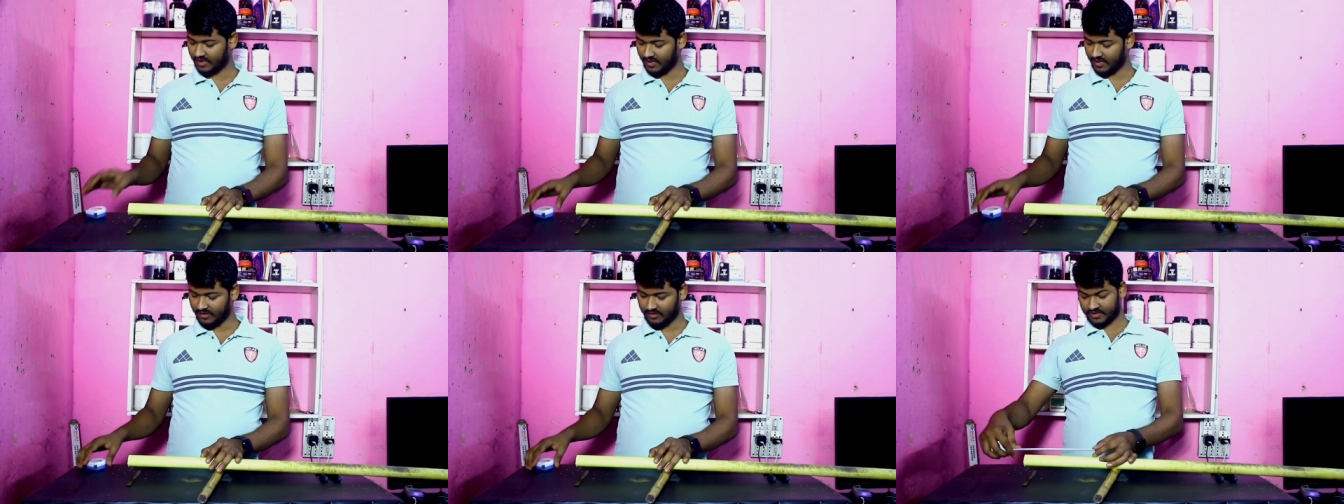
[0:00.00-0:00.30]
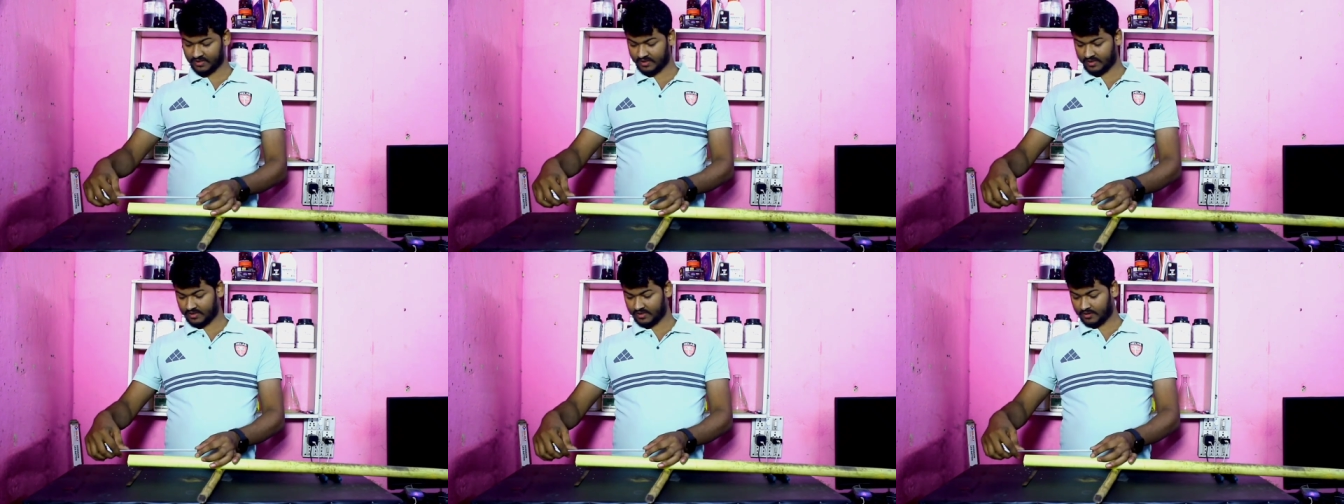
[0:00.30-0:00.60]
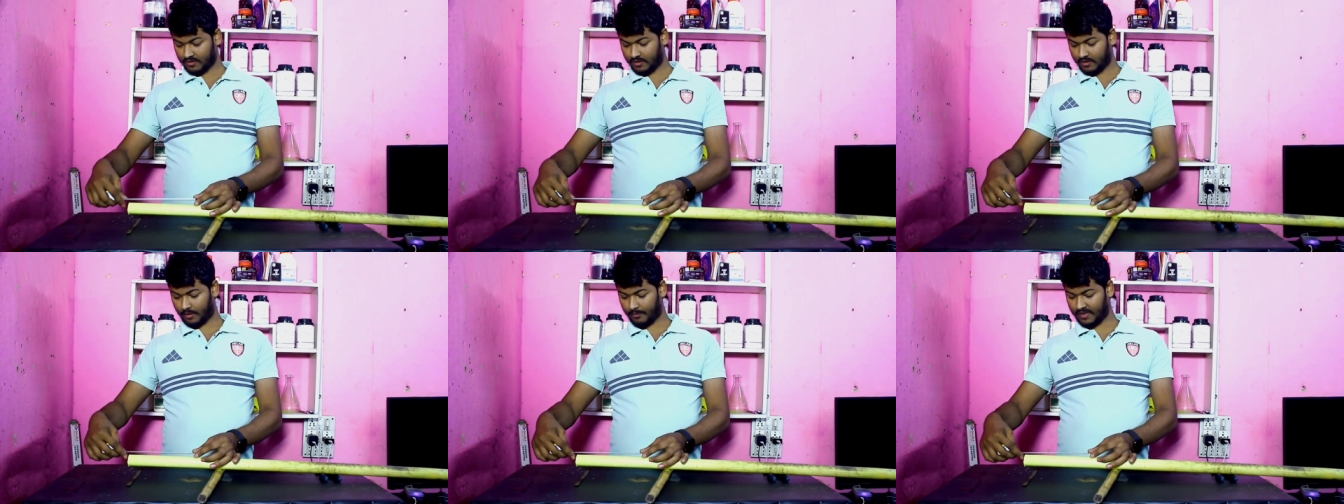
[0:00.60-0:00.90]
ठीक है
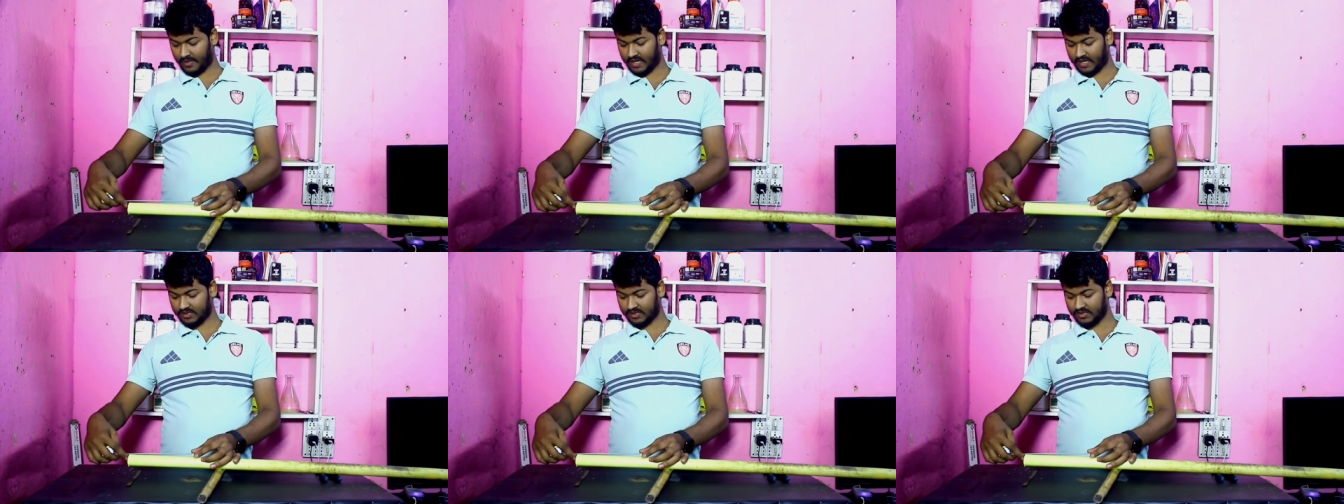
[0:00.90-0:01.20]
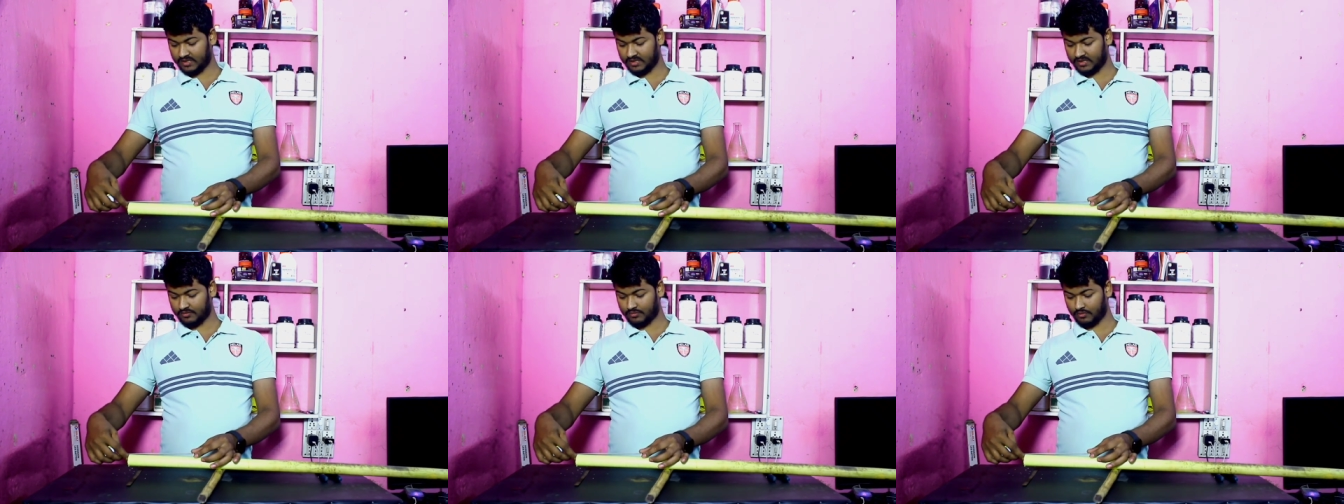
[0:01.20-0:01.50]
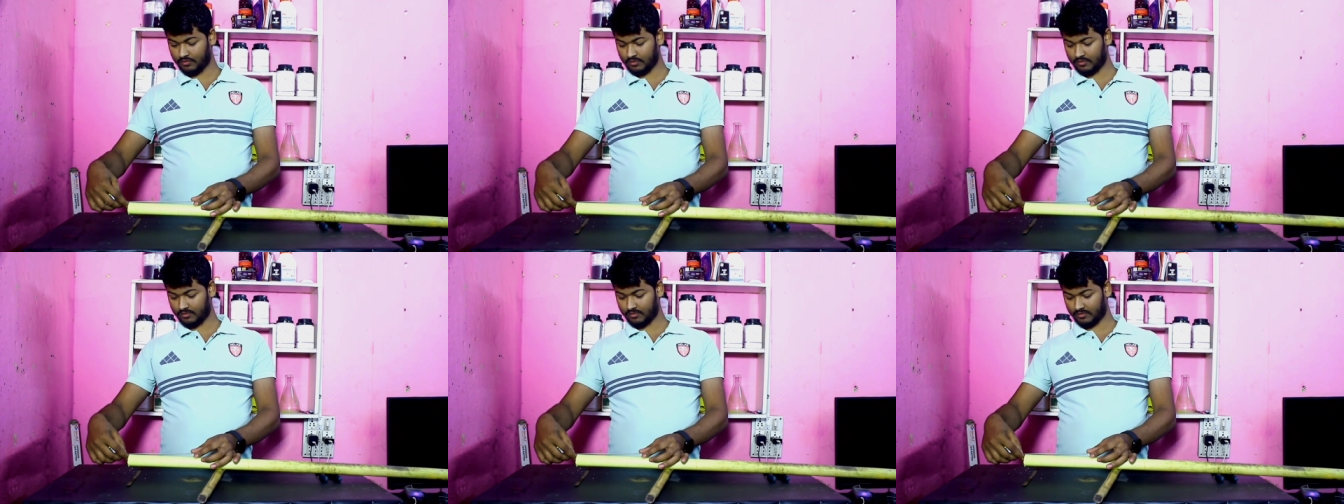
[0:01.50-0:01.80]
हम यहाँ से
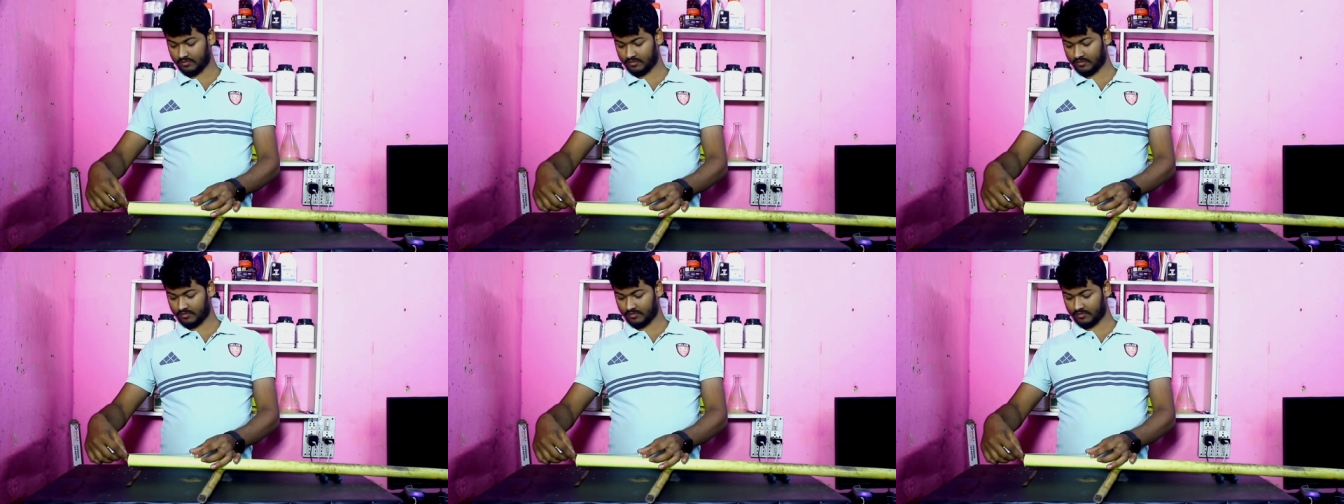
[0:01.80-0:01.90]
इसको